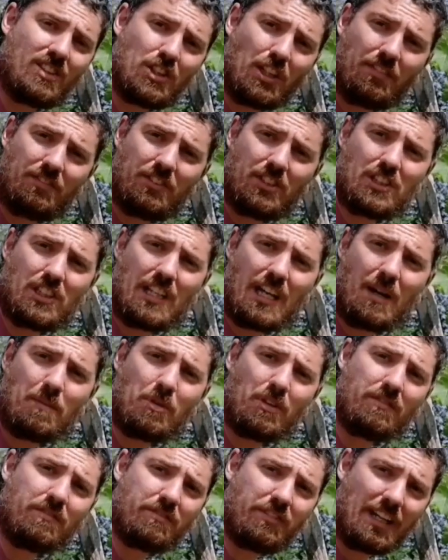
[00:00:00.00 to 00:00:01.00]
Ci avviciniamo
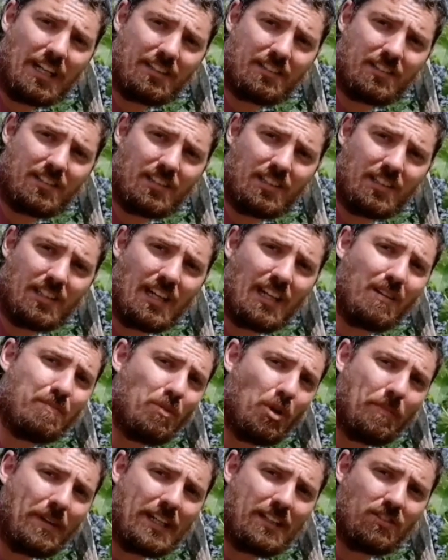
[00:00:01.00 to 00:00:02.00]
infatti al
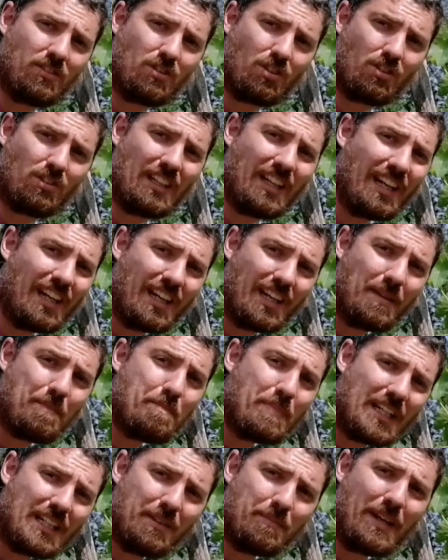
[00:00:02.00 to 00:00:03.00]
momento delle
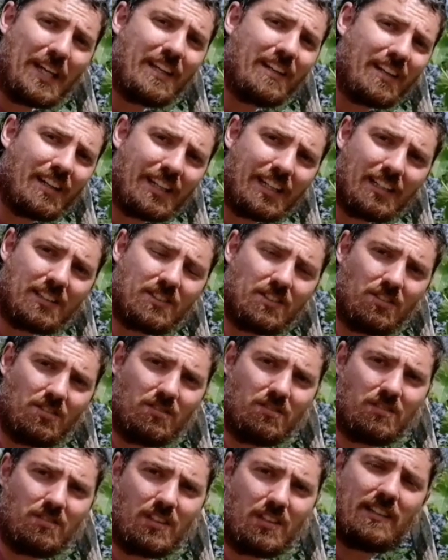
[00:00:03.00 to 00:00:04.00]
prime
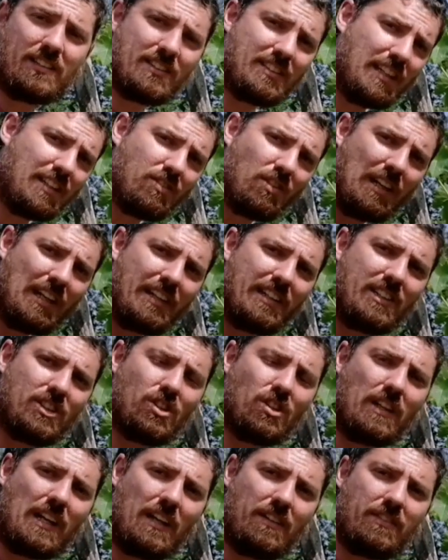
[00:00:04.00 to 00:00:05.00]
irrigazioni. Stando all'area
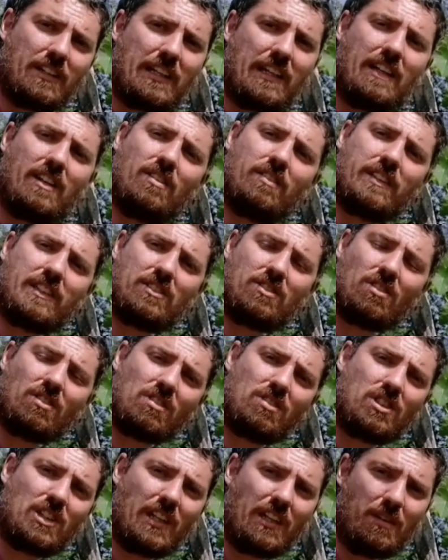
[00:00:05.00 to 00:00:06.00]
geografica dove
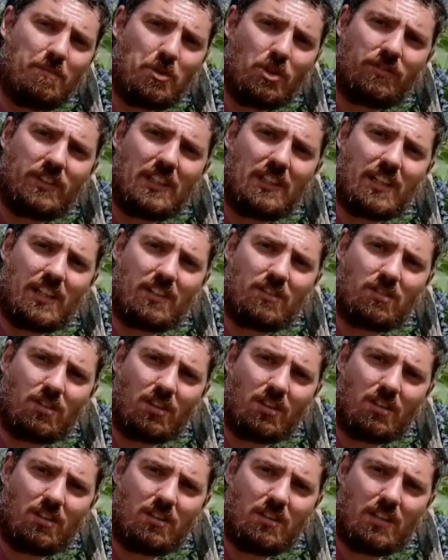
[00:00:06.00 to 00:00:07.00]
sorge il mio
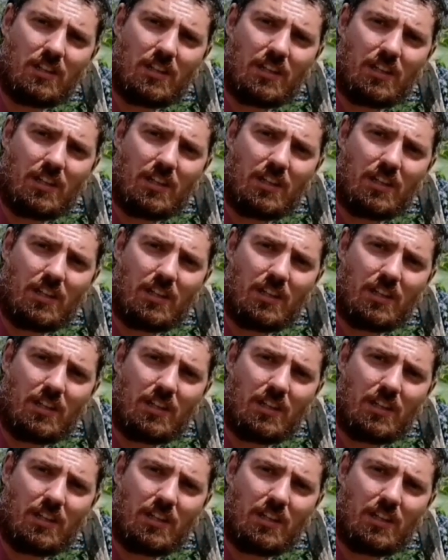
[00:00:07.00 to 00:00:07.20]
vigneto,